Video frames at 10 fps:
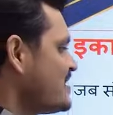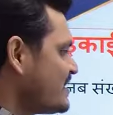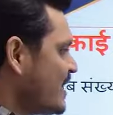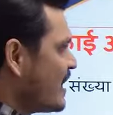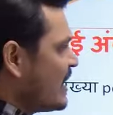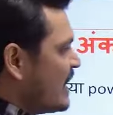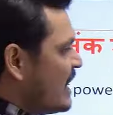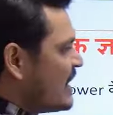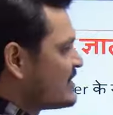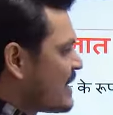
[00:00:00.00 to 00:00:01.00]
है जैसे
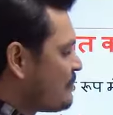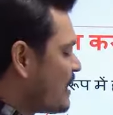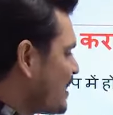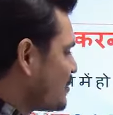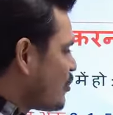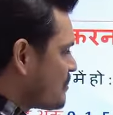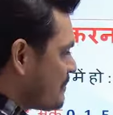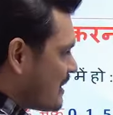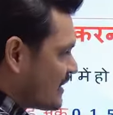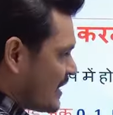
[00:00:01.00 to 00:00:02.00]
एग्जाम्पल के तौर
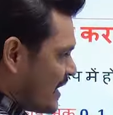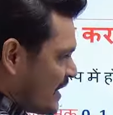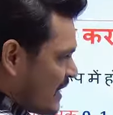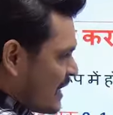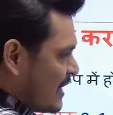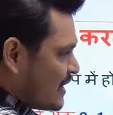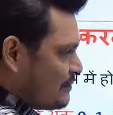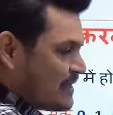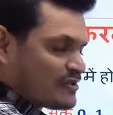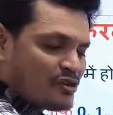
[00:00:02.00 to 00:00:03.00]
पर बात करें कि
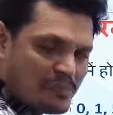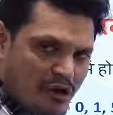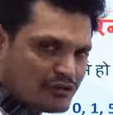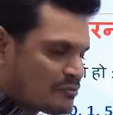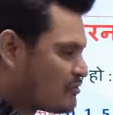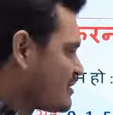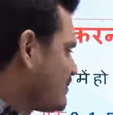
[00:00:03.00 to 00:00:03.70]
बेस और पावर तो आपको